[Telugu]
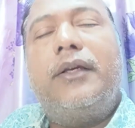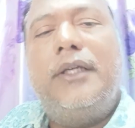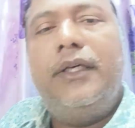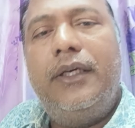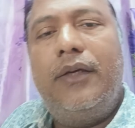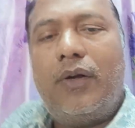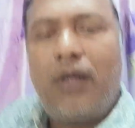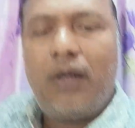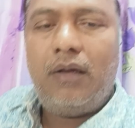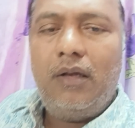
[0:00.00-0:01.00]
ఈ యొక్క
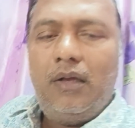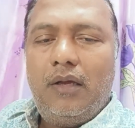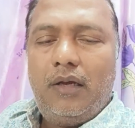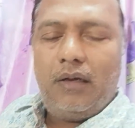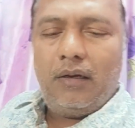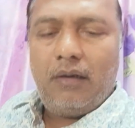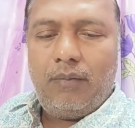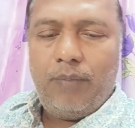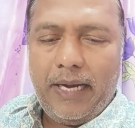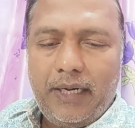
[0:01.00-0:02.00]

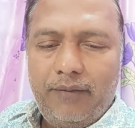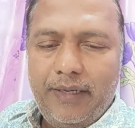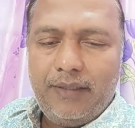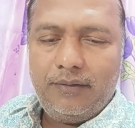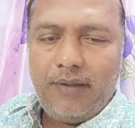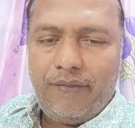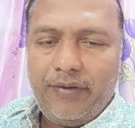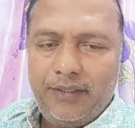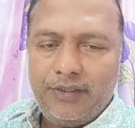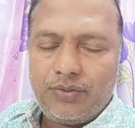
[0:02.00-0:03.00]
బ్లాక్ అండ్ వైట్
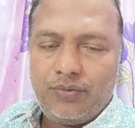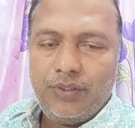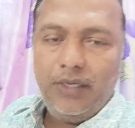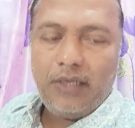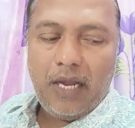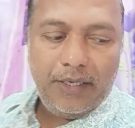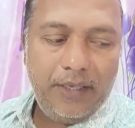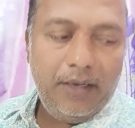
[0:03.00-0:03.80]
ఎఫెక్ట్ని తీసుకుంది కానీ